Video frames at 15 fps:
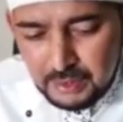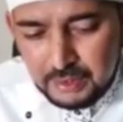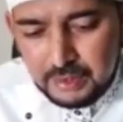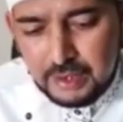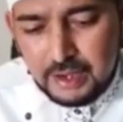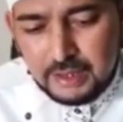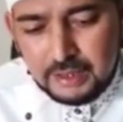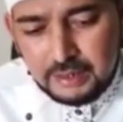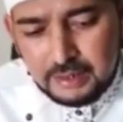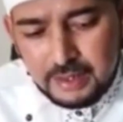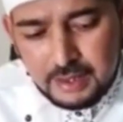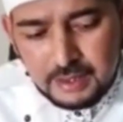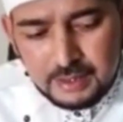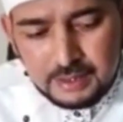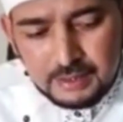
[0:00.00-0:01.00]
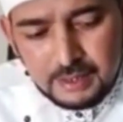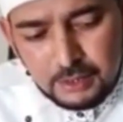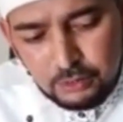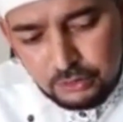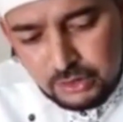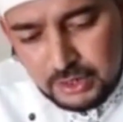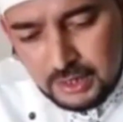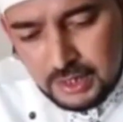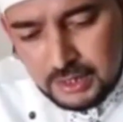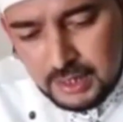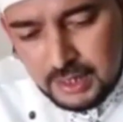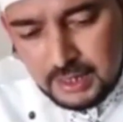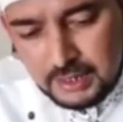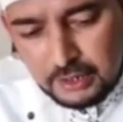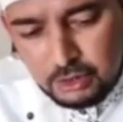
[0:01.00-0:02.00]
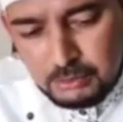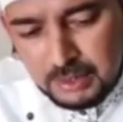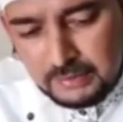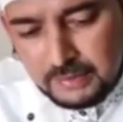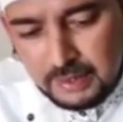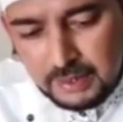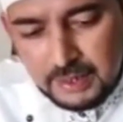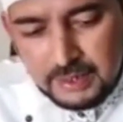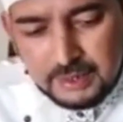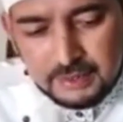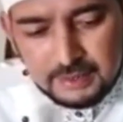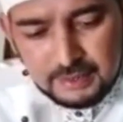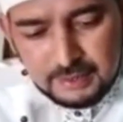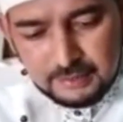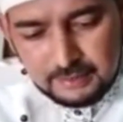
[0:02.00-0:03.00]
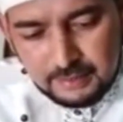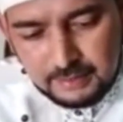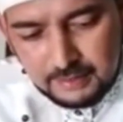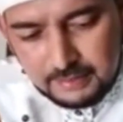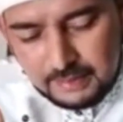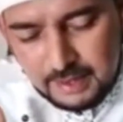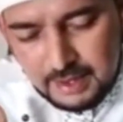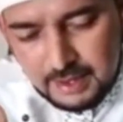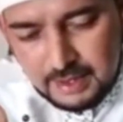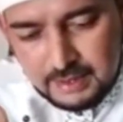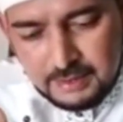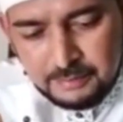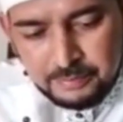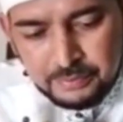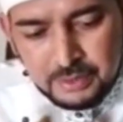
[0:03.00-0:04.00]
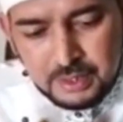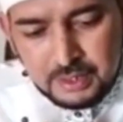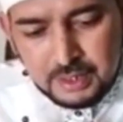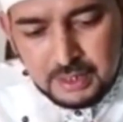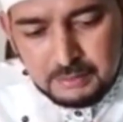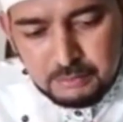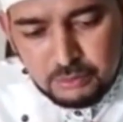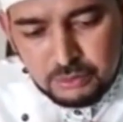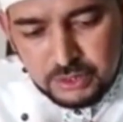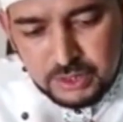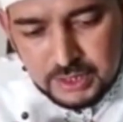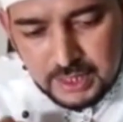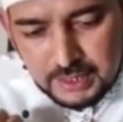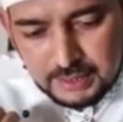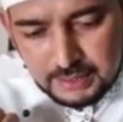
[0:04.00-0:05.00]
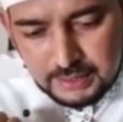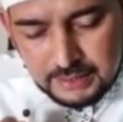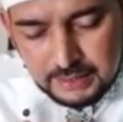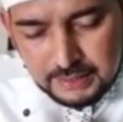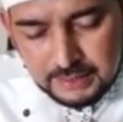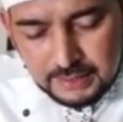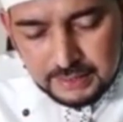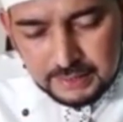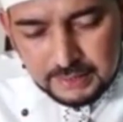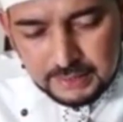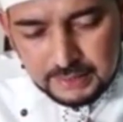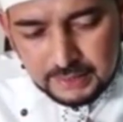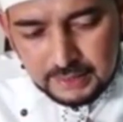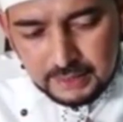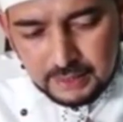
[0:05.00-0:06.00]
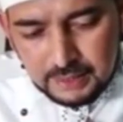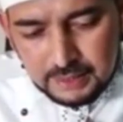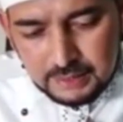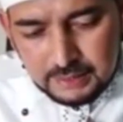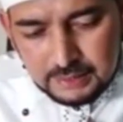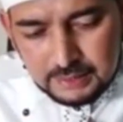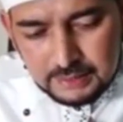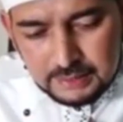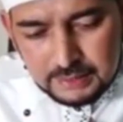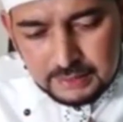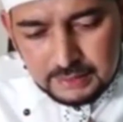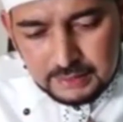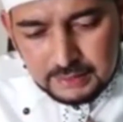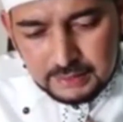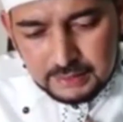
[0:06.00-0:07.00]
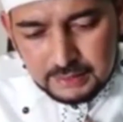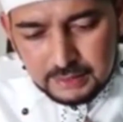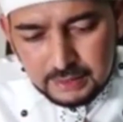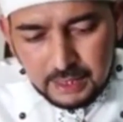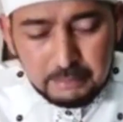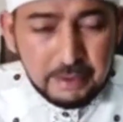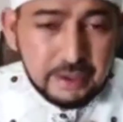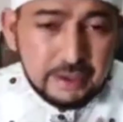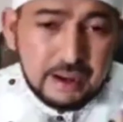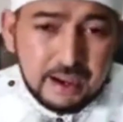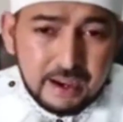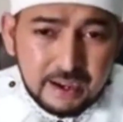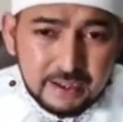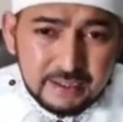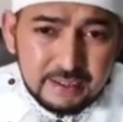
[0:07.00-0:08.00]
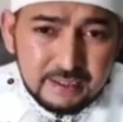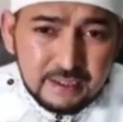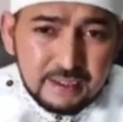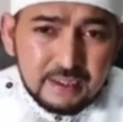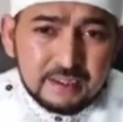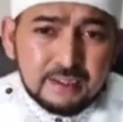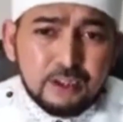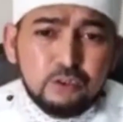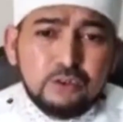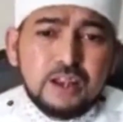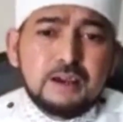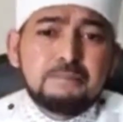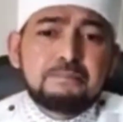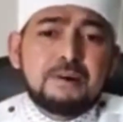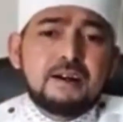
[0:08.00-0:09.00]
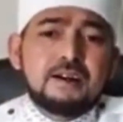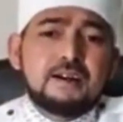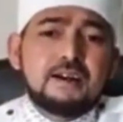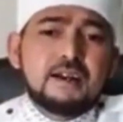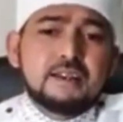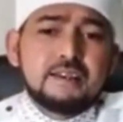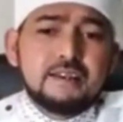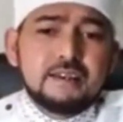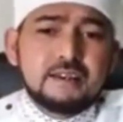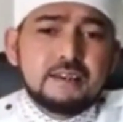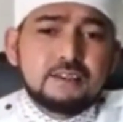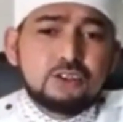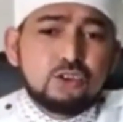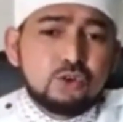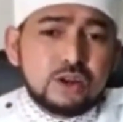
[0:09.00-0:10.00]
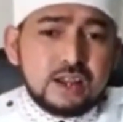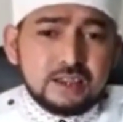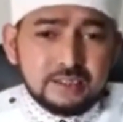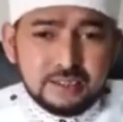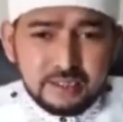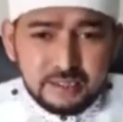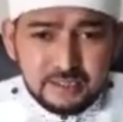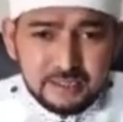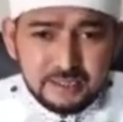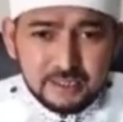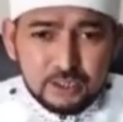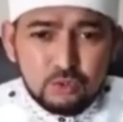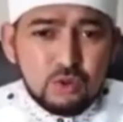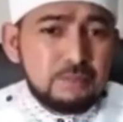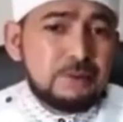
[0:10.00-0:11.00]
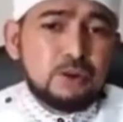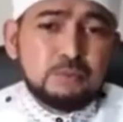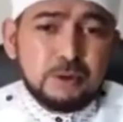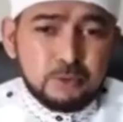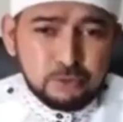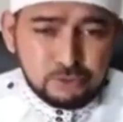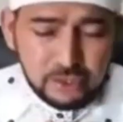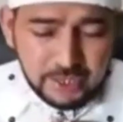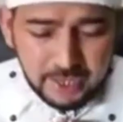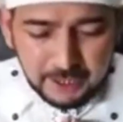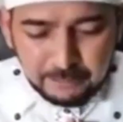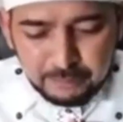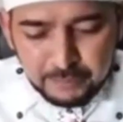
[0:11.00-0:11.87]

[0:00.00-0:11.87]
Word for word: Dan akhirnya lalu saya dilarikan ke rumah sakit, di CT scan, kemudian di uh, eh, MRI, lalu nampak ada torak di kedua paru-paru saya.